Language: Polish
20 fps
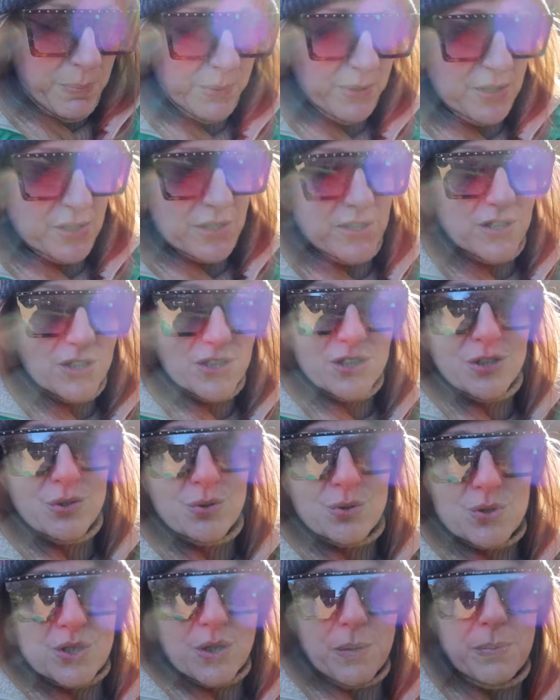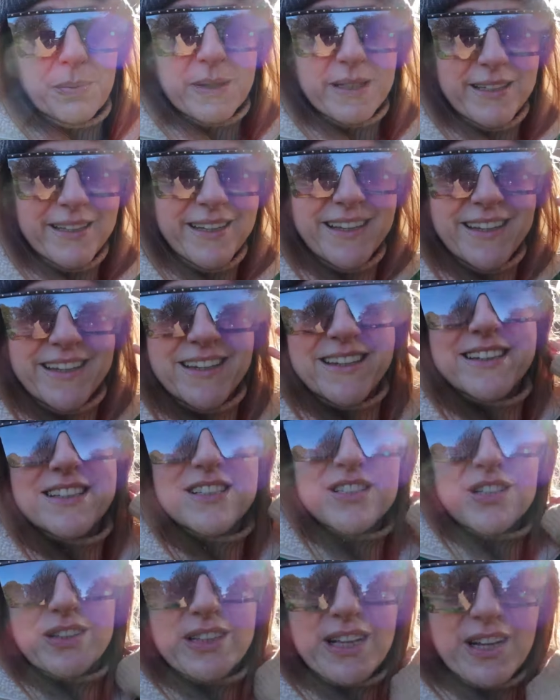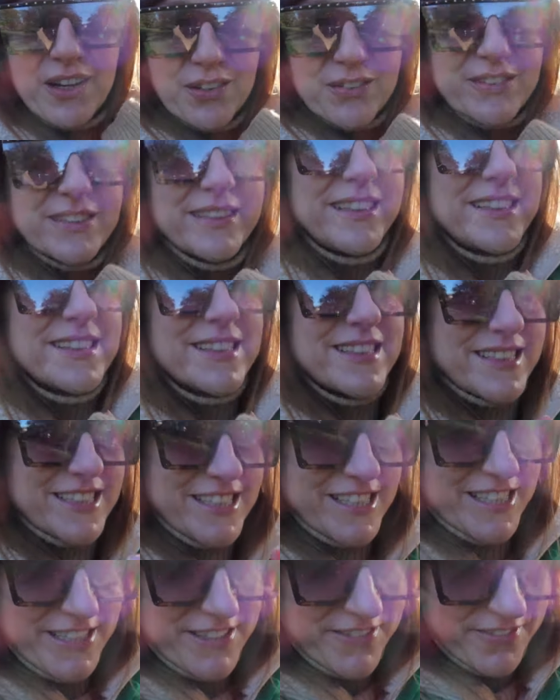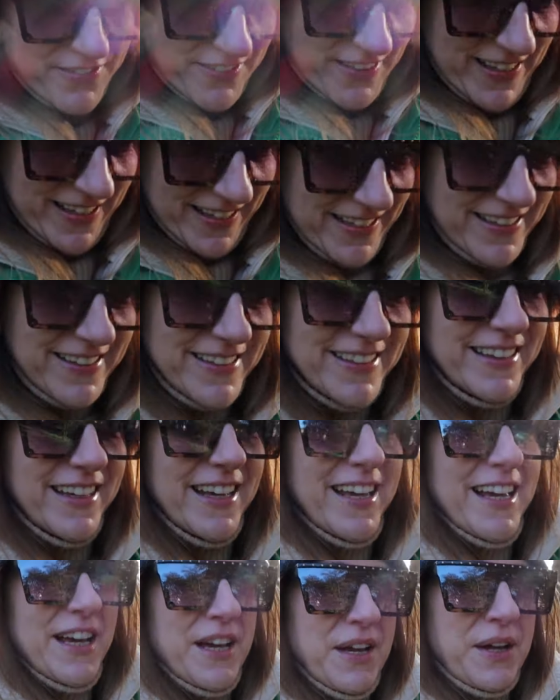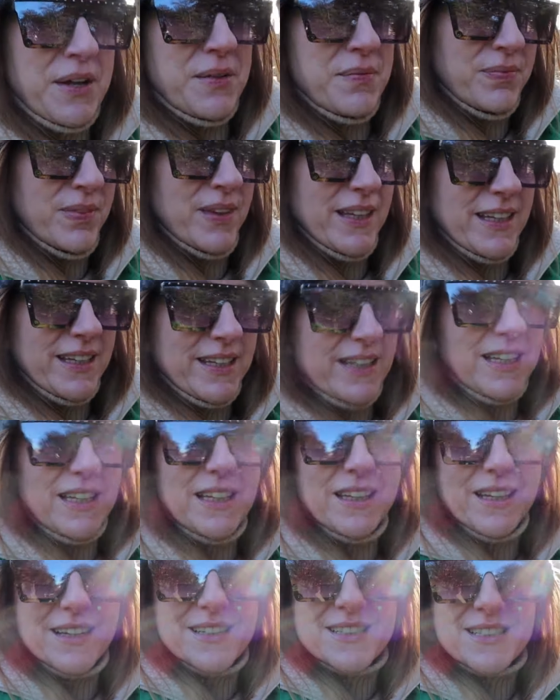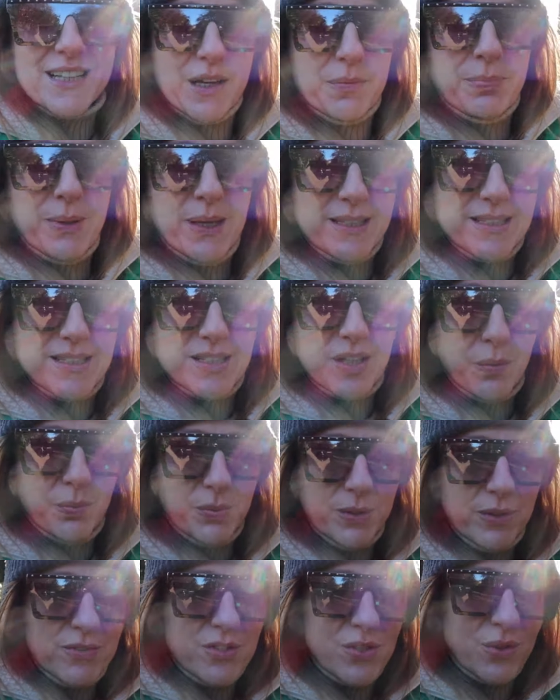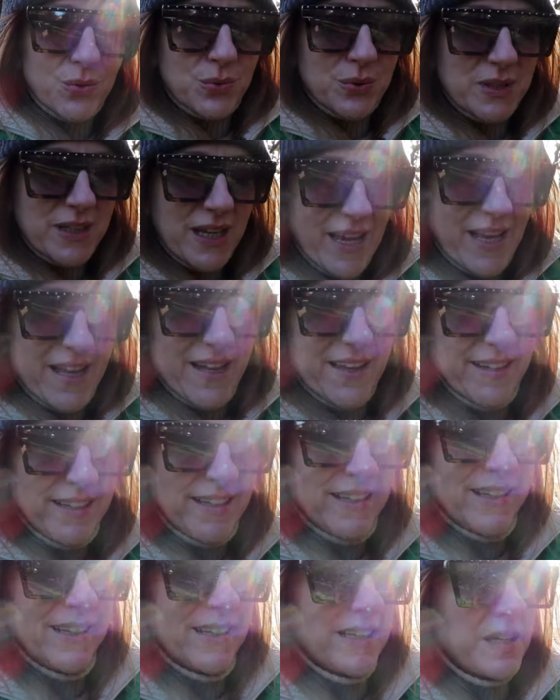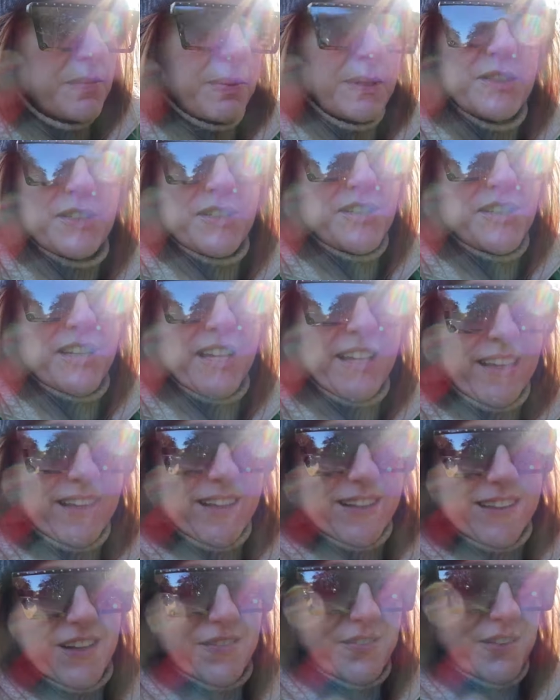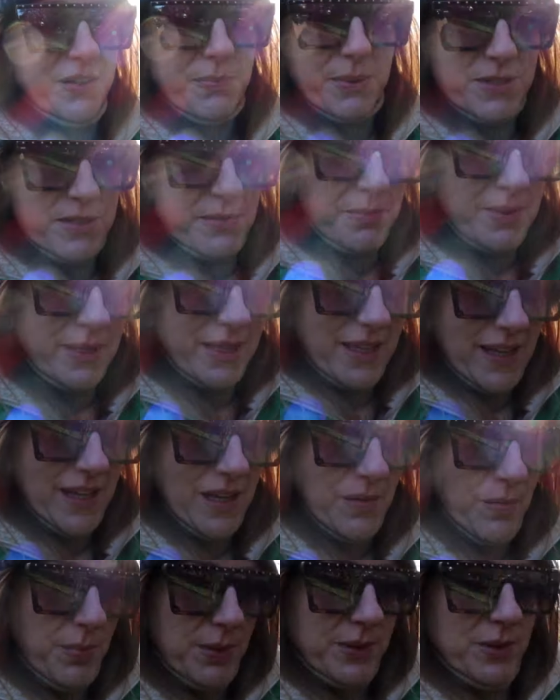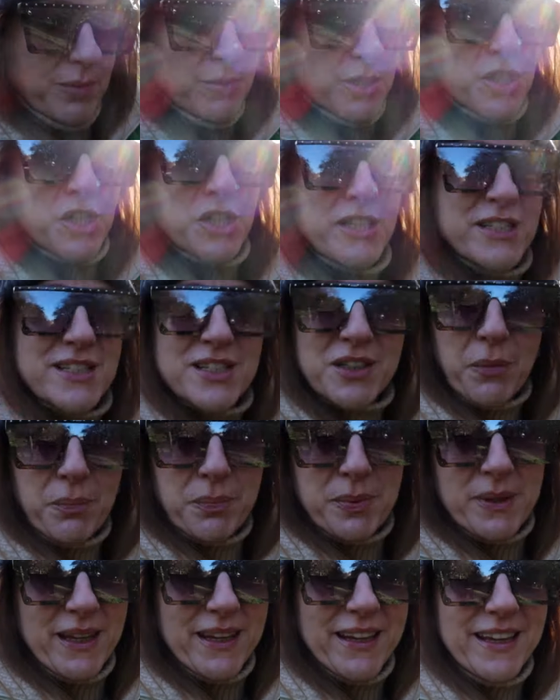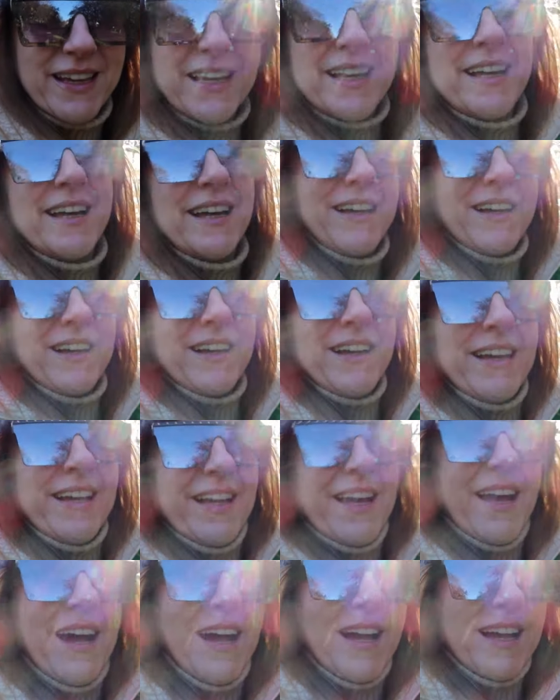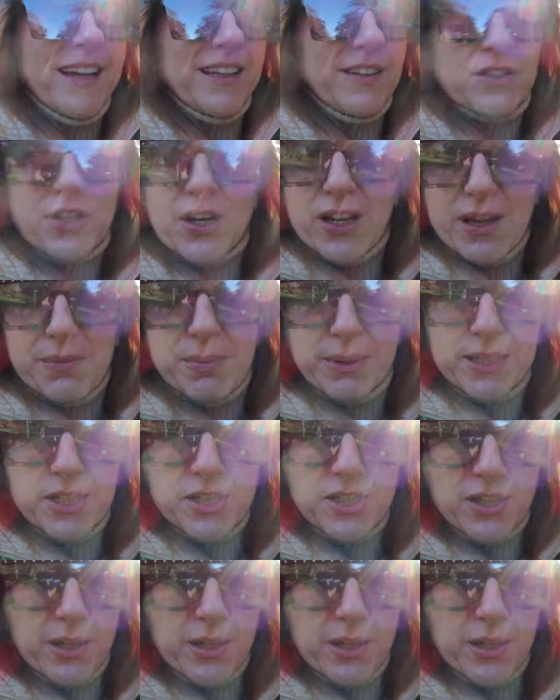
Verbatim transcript: poniżej 10 stopni, co na Londyn jest dziwne. I jest tak 5 stopni w ciągu dnia, chyba dzisiaj nawet będzie mniej, bo będą 3 stopnie. I wczoraj chyba też